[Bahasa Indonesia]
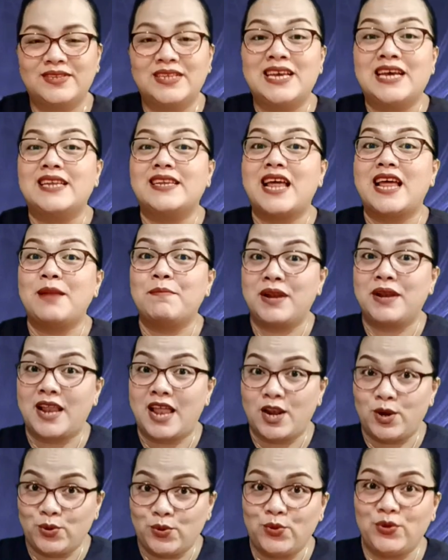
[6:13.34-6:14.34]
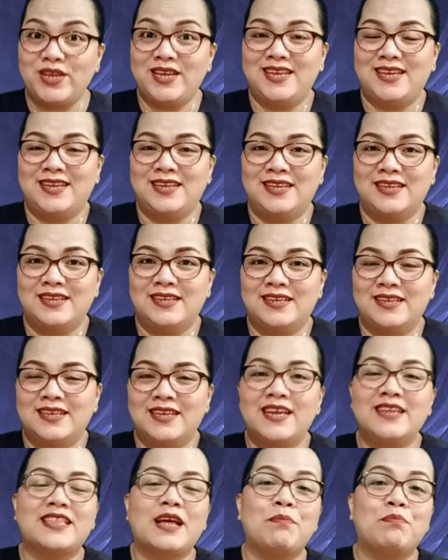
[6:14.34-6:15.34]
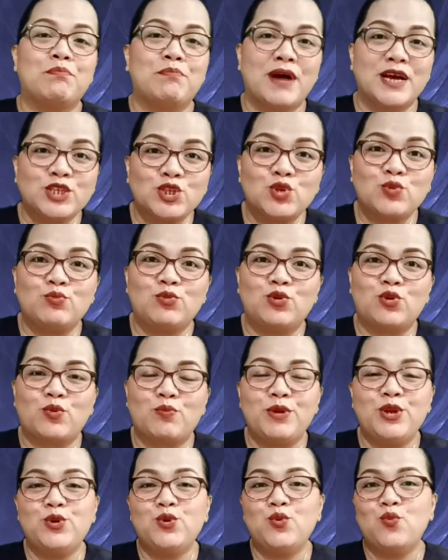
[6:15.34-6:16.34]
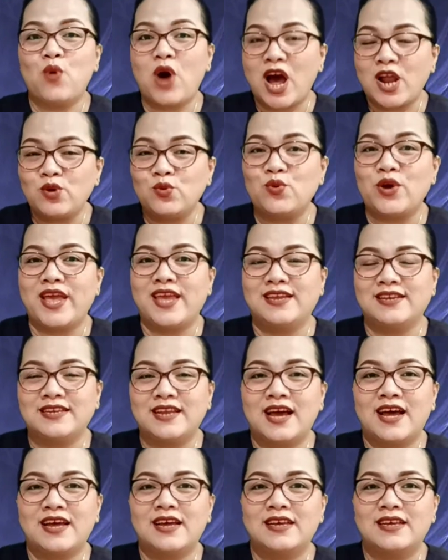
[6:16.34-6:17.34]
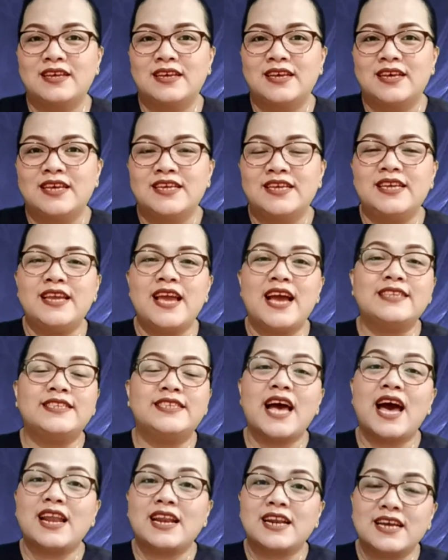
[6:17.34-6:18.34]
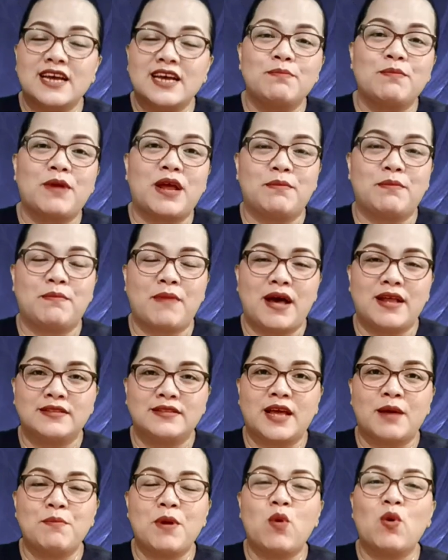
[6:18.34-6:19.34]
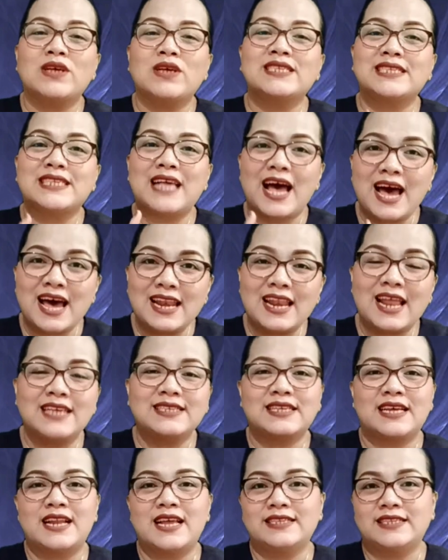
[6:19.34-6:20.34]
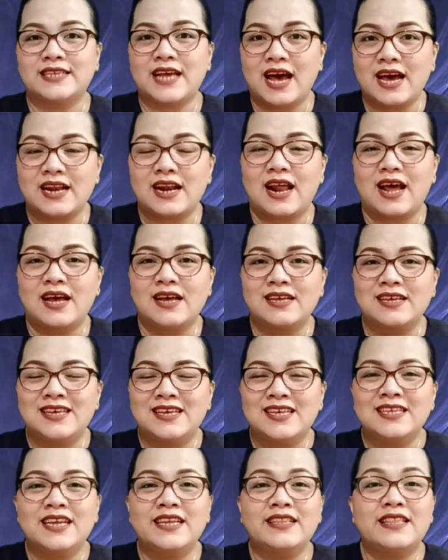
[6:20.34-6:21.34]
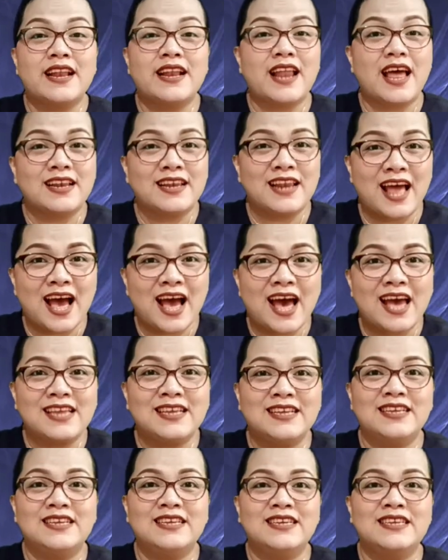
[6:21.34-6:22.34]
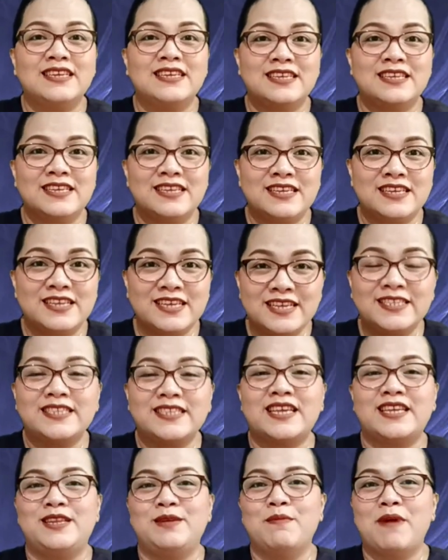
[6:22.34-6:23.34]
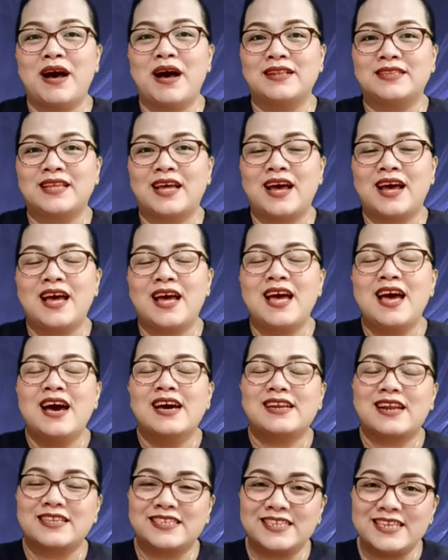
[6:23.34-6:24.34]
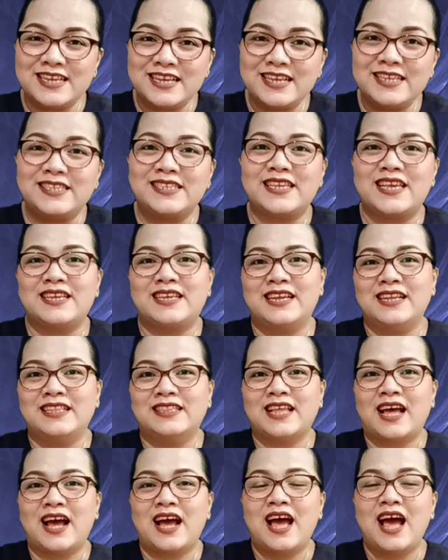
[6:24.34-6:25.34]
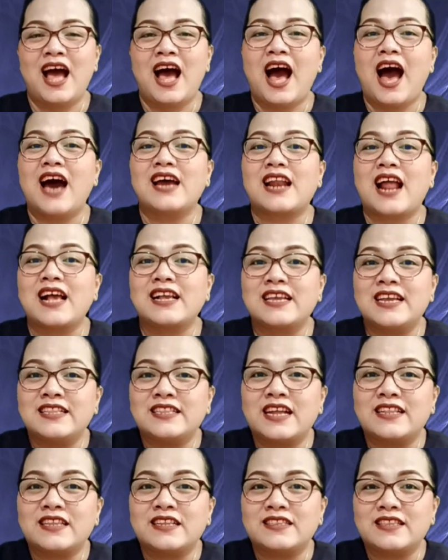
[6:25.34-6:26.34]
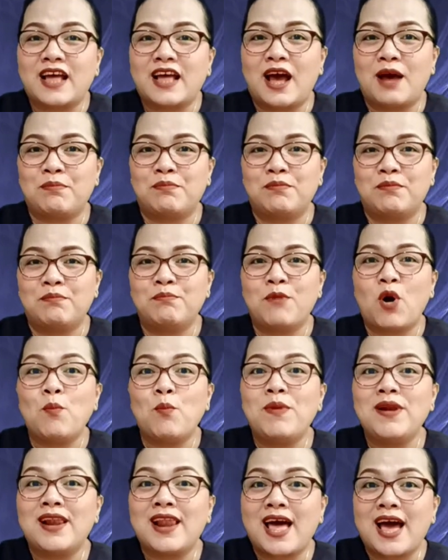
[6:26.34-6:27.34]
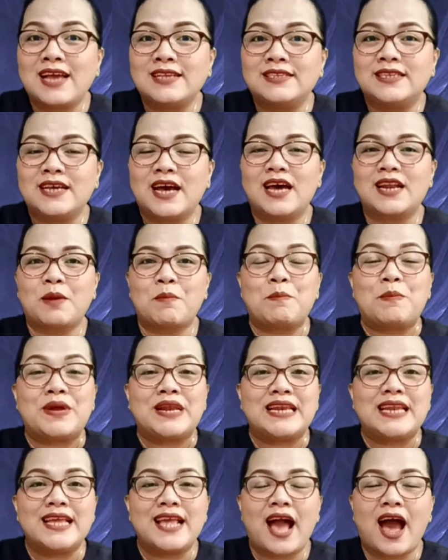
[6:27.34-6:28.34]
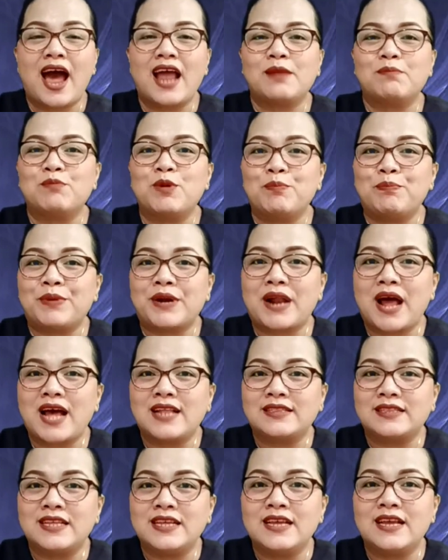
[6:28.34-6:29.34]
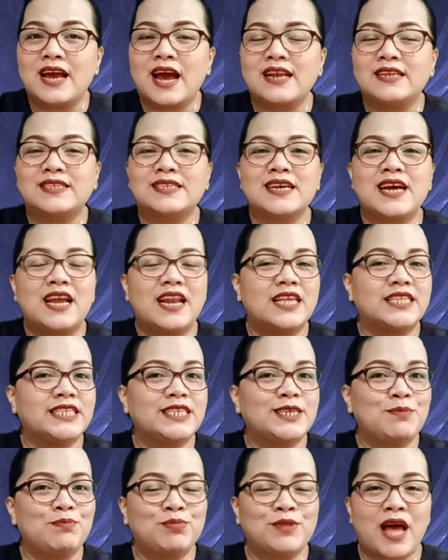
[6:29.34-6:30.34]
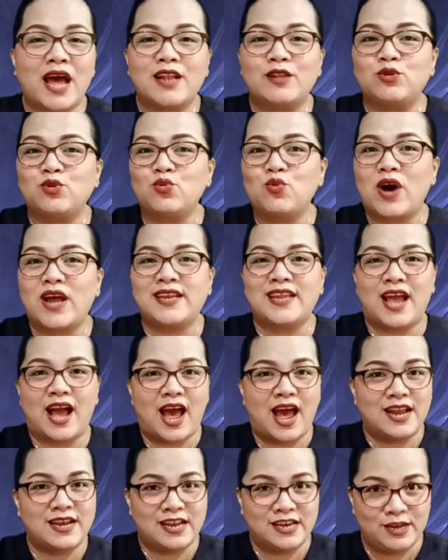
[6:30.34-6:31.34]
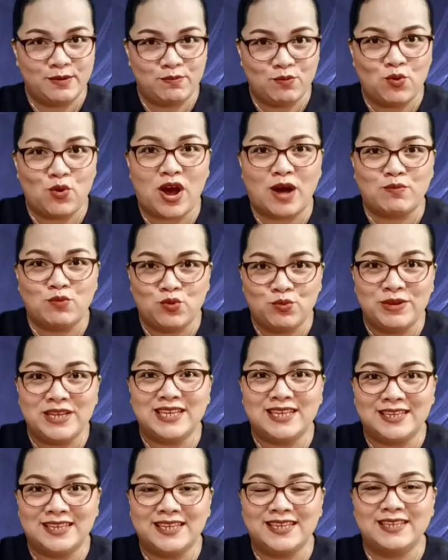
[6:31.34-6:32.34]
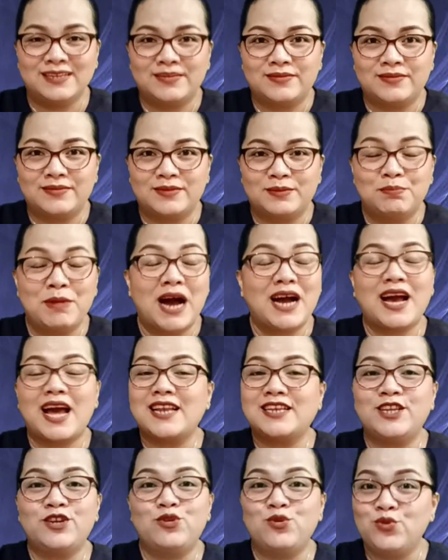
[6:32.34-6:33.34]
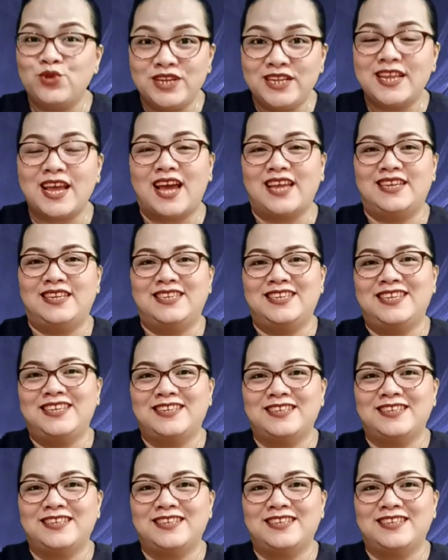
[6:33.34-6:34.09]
Dan melalui kitab Mazmur waluh enda iajar teman banta bahwa salah sada cara kita nandai ise di bata ras ise kita arah kita tetap mau belajar melihat memperhatikan segala ciptaan Tuhan yang ada di muka bumi ini bahkan di dunia ini